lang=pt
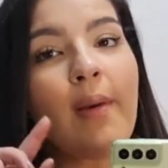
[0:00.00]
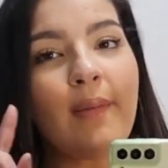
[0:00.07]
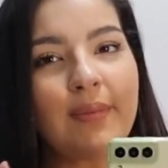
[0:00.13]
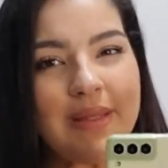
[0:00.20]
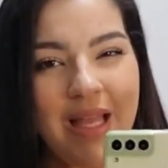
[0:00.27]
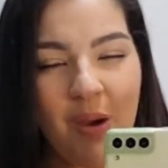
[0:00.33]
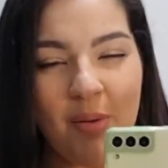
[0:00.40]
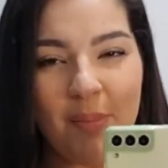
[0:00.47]

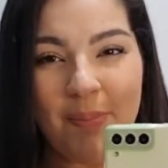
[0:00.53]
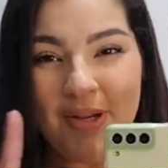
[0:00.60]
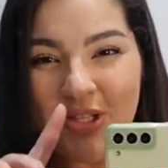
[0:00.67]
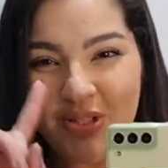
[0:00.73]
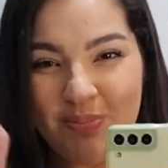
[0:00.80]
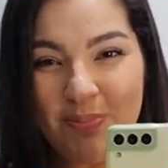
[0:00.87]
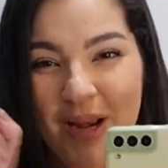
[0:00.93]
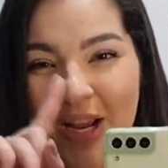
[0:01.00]
dá uma
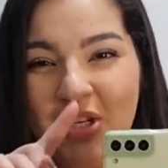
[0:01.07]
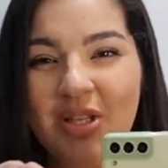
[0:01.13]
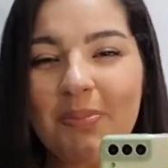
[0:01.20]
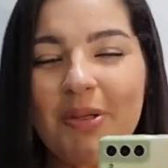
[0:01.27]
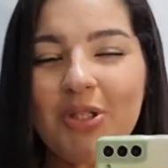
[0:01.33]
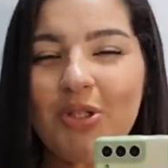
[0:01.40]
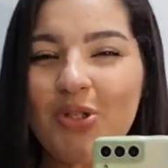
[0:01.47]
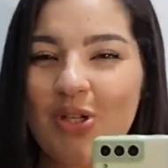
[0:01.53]
presta
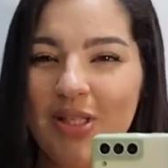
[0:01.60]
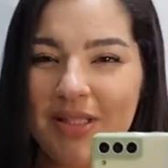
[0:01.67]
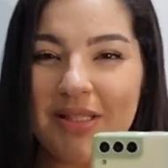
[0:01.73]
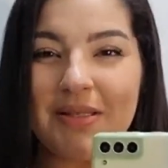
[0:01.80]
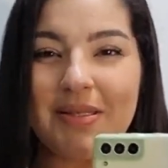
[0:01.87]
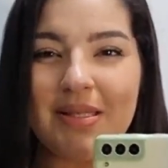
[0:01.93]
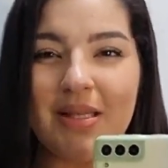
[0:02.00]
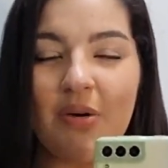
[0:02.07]
bastante
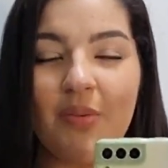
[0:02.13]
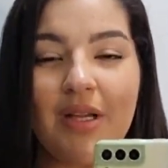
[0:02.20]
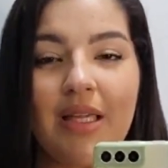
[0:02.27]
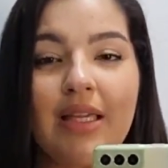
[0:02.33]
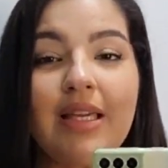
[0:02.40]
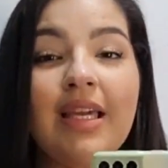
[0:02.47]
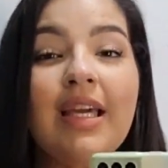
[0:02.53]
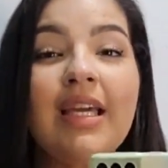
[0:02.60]
atenção
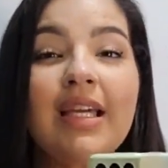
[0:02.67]
aí,